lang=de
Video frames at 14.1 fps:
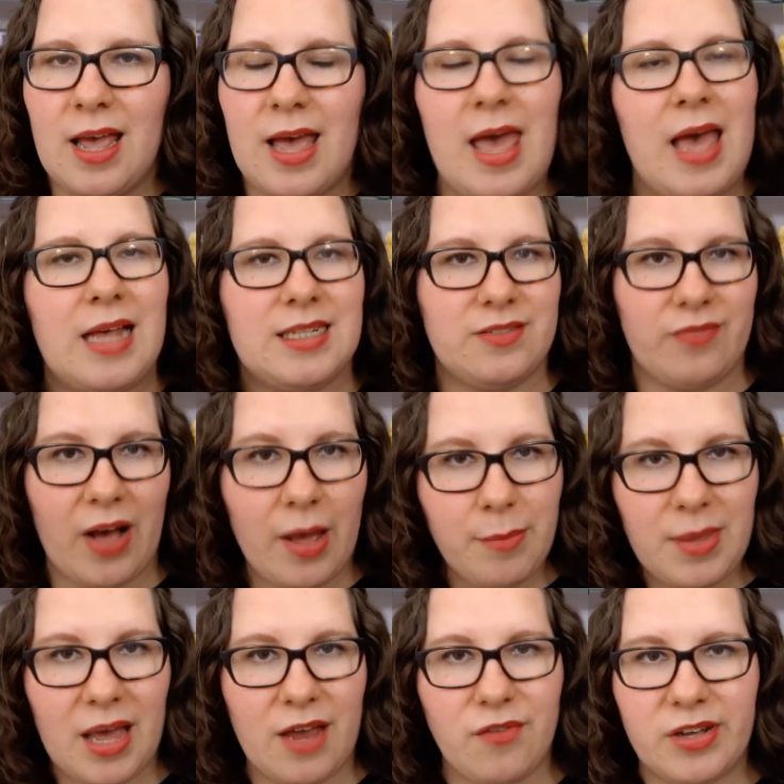Es war
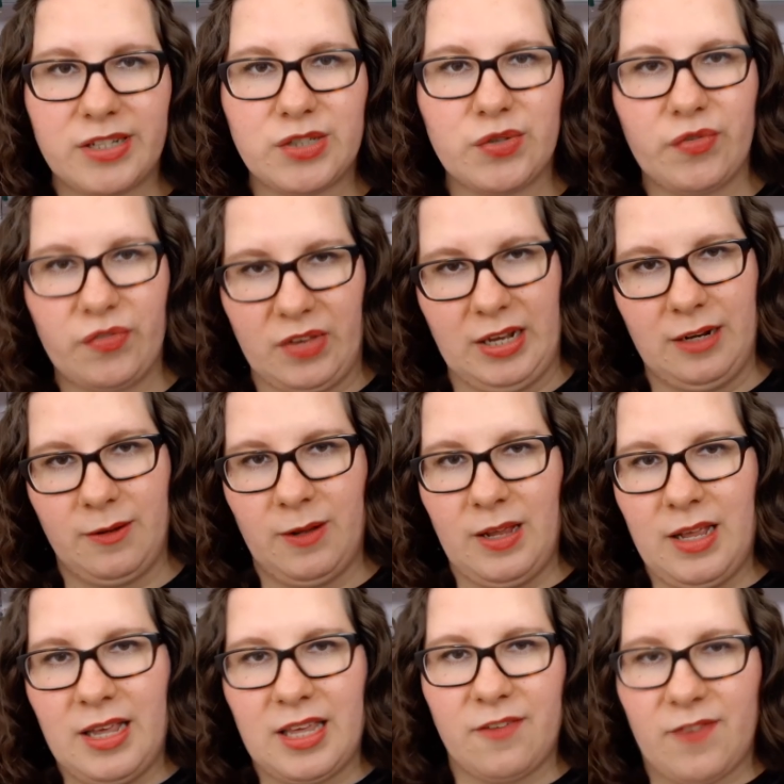mir einfach zu viel.
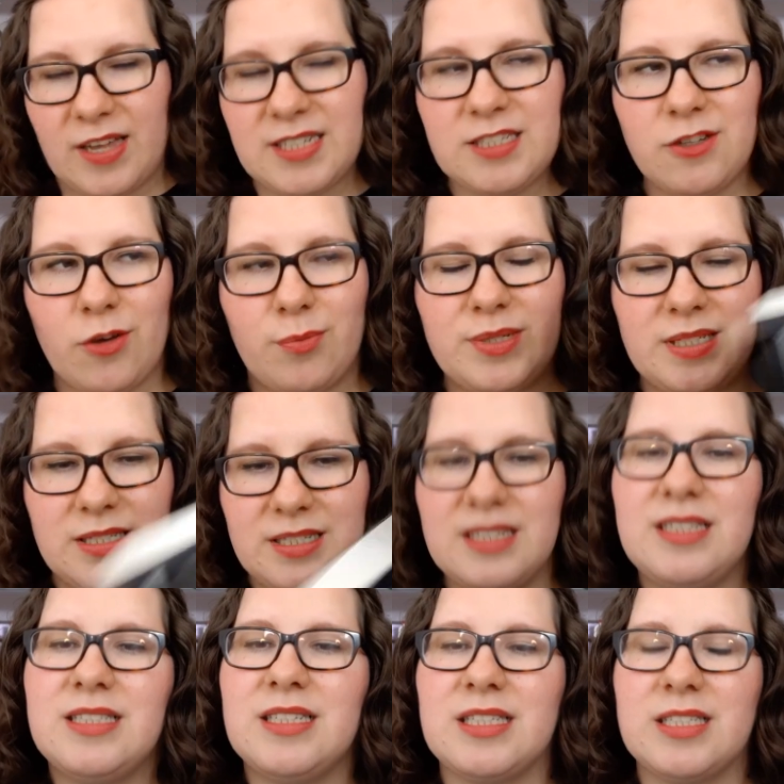Ich weiß nicht, ob es
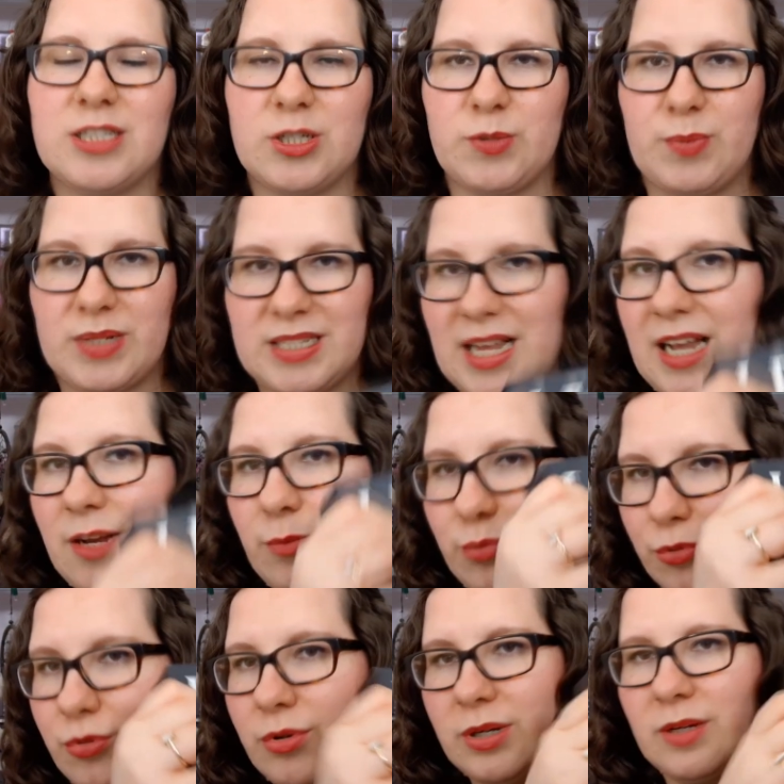dieses spezielle
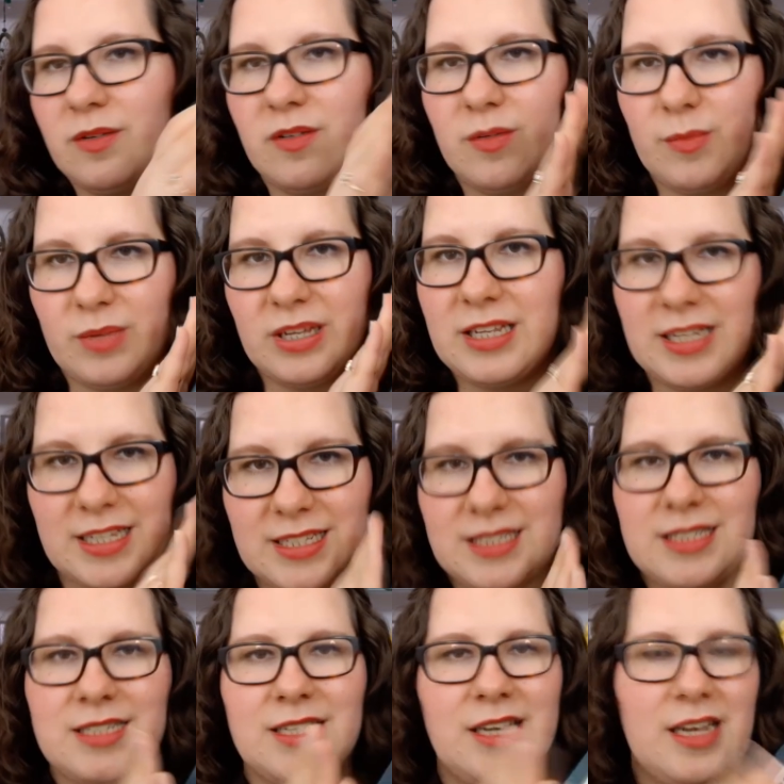Buch
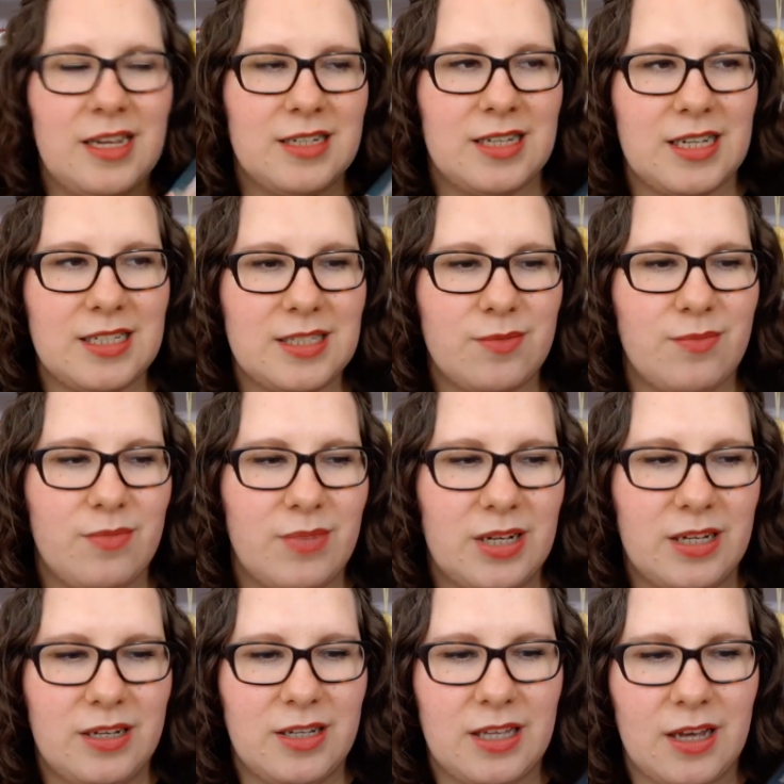ist, das
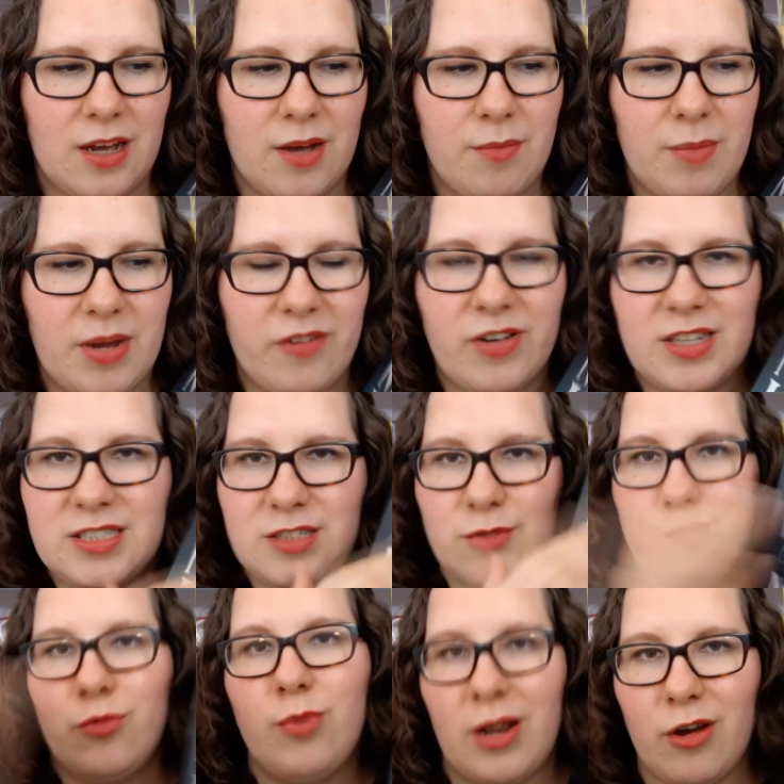äh, ja mein Fass
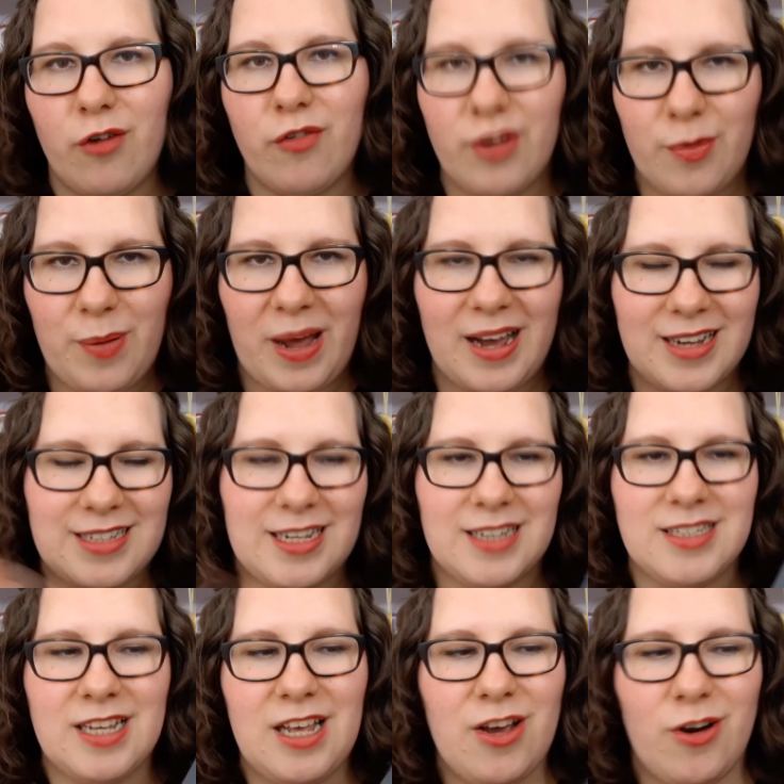zum Überlaufen gebracht hat
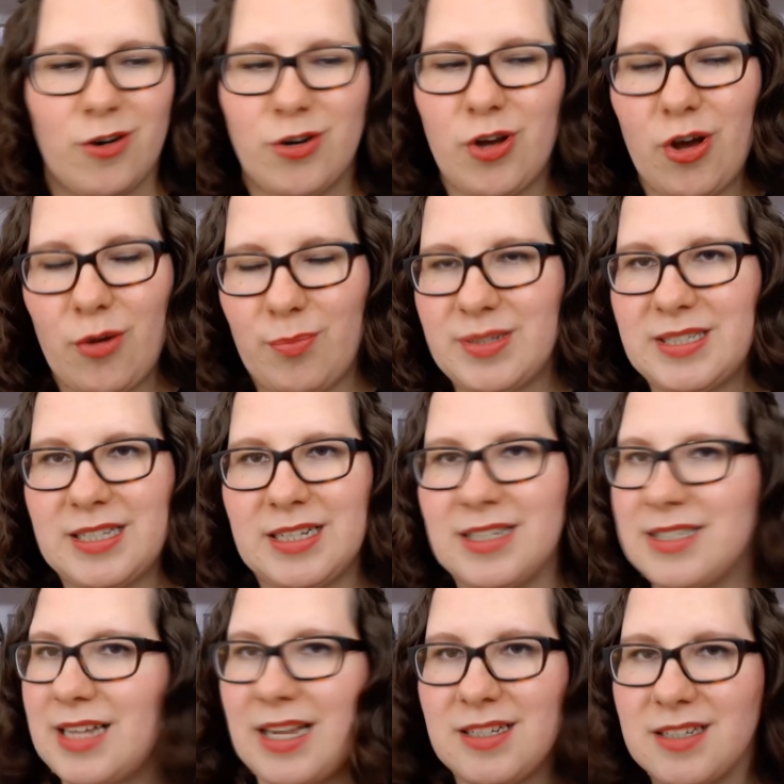oder ob es
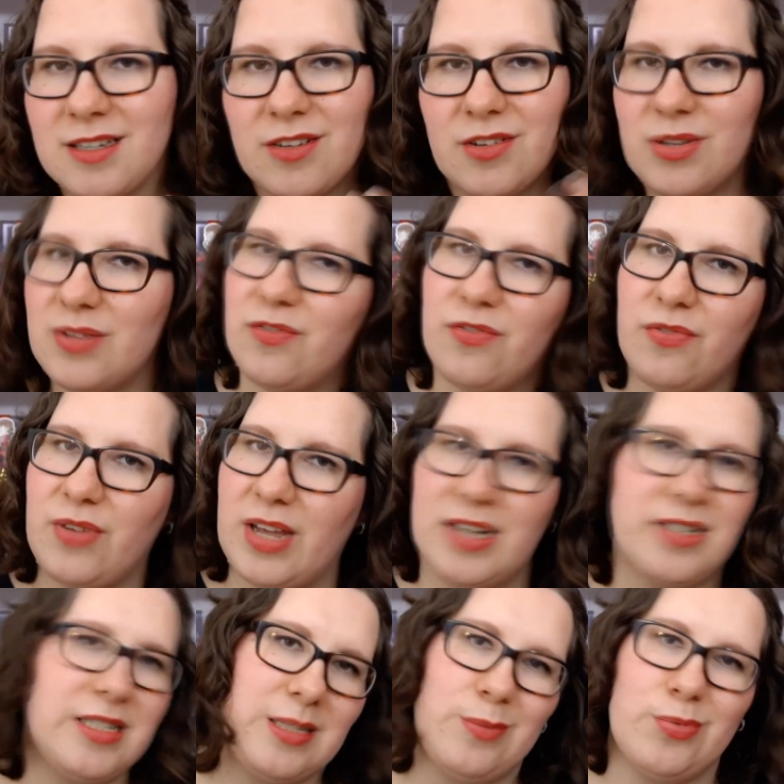jedes andere
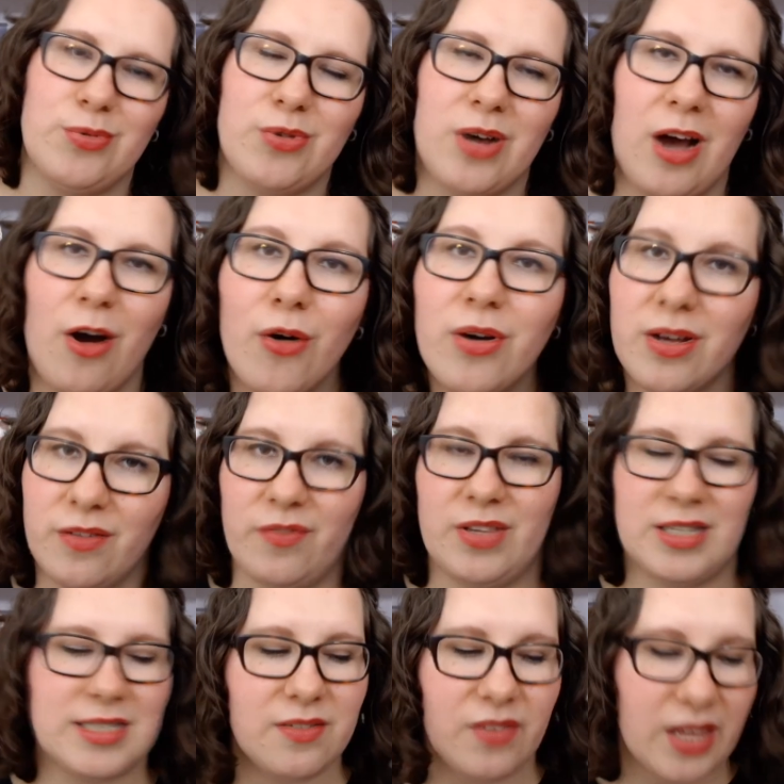Fantasy-Buch auch
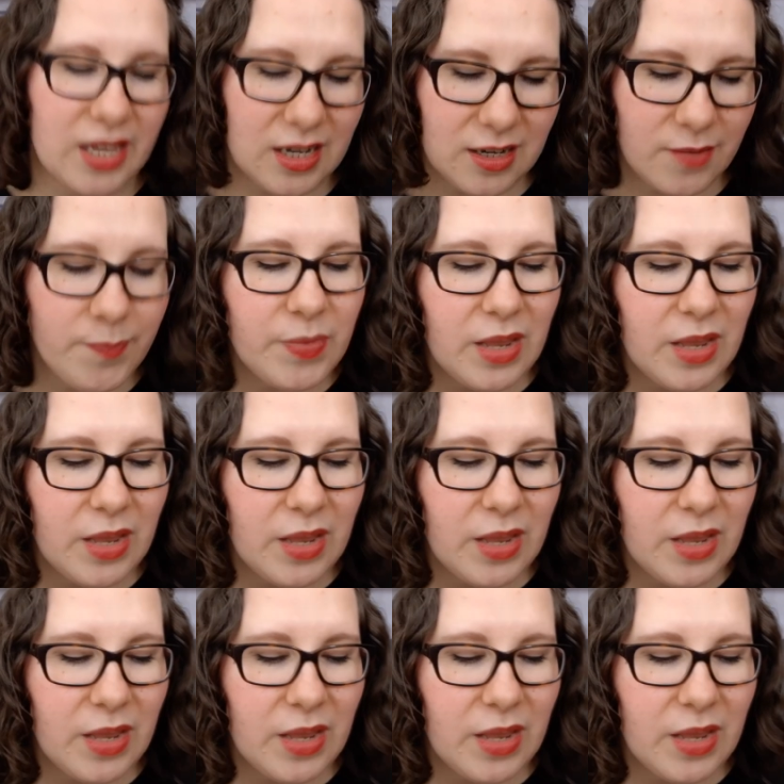gewesen wäre.